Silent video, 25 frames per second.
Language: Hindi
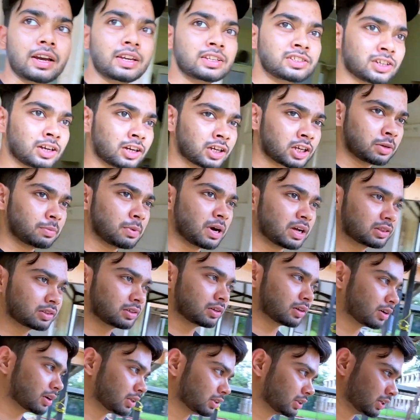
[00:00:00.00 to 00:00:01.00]
है जहाँ की बात
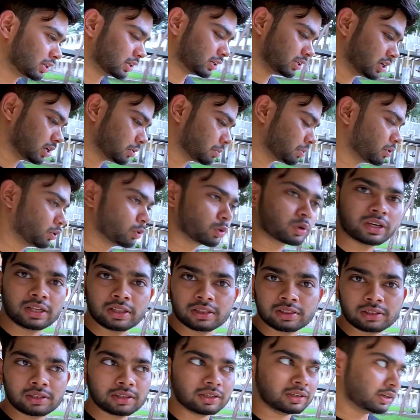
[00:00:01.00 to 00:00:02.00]
कर रहा था कि यहाँ पर लोग
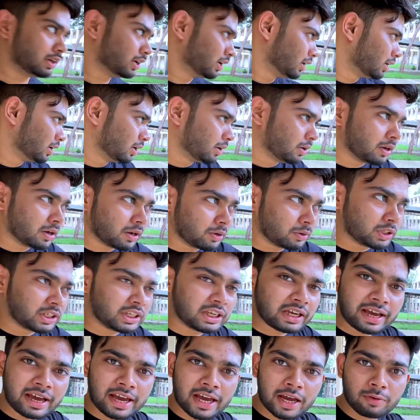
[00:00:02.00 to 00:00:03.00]
खेलते हैं
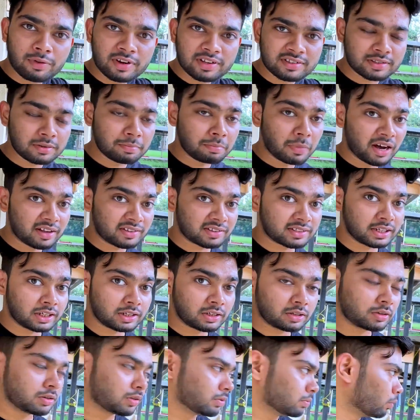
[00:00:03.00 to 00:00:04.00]
ये है वैसे बास्केट
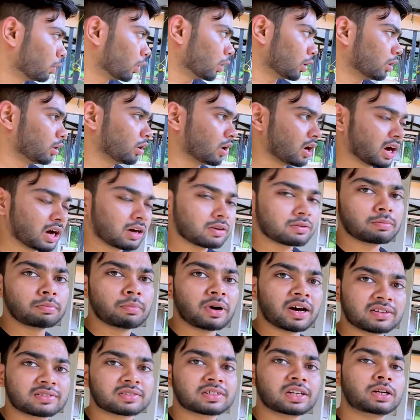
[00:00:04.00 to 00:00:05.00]
बॉल हाफ
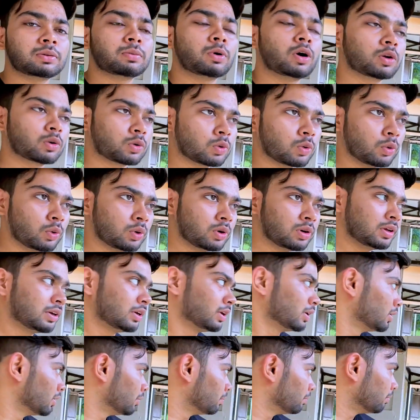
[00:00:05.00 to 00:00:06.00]
बास्केट बॉल कोर्ट
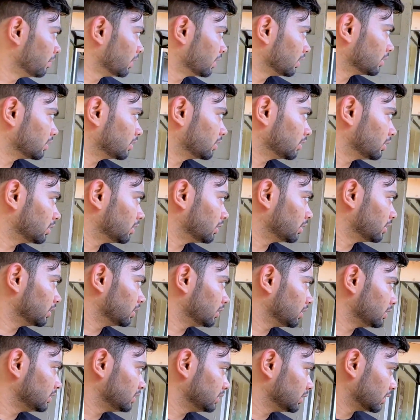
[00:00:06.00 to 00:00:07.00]
बट
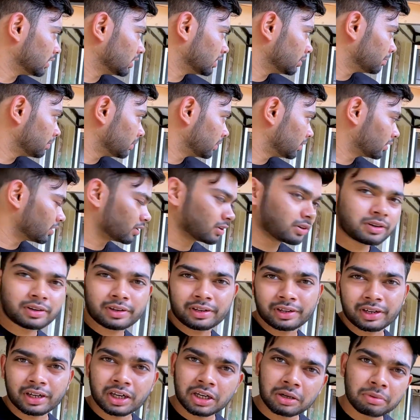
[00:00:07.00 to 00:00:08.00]
यहाँ पर
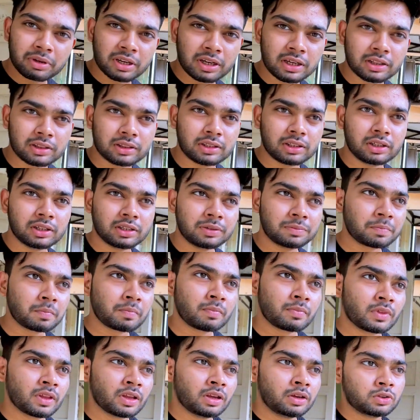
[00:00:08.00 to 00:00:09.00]
क्रिकेट भी खेलते हैं
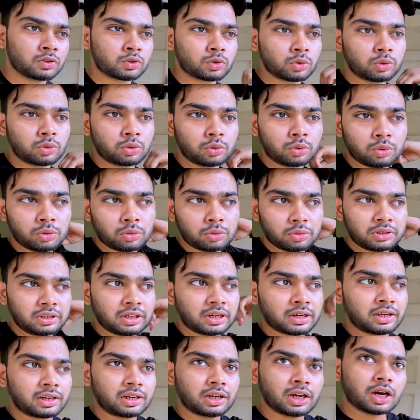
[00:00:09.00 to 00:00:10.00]
सो so,
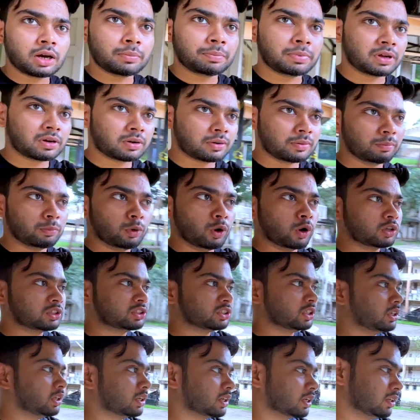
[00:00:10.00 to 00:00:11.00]
अगर यहाँ पर बॉल
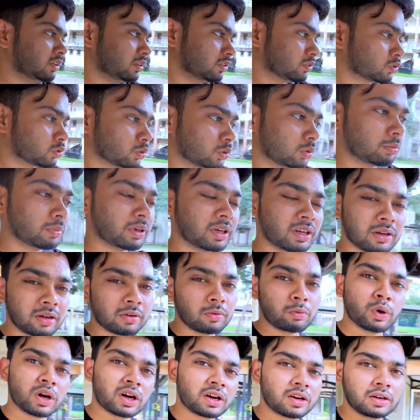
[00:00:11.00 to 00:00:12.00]
चली गई सो so मैं
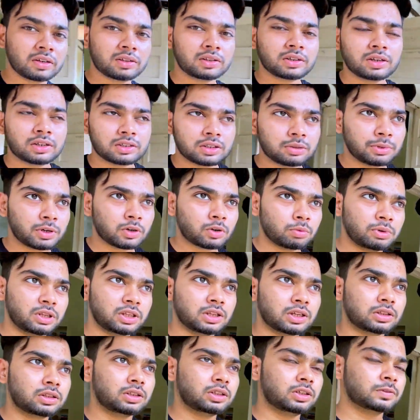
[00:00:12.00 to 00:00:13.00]
वॉक करते करते मेरे को मिल
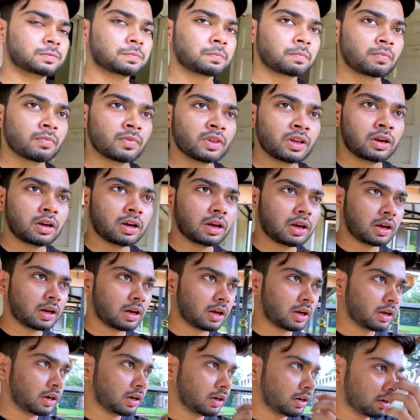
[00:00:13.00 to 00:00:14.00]
जाती है
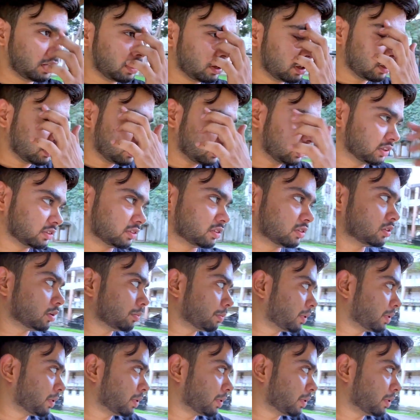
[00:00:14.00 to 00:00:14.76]
एंड दिस इज द